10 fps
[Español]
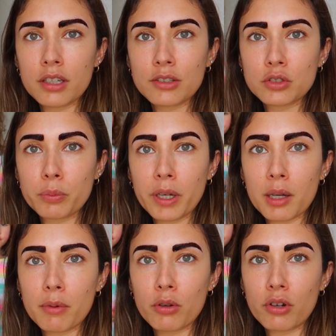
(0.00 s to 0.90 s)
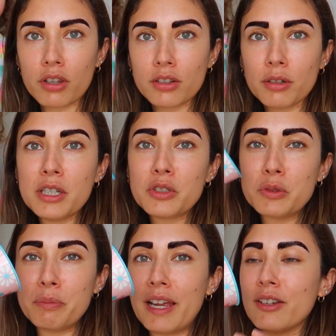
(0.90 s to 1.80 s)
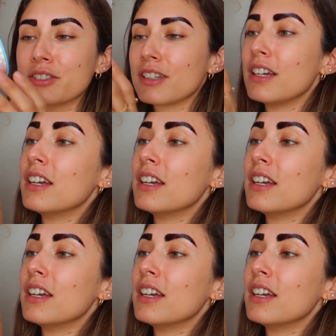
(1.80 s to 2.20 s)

que su pijama gordito y esos pelos.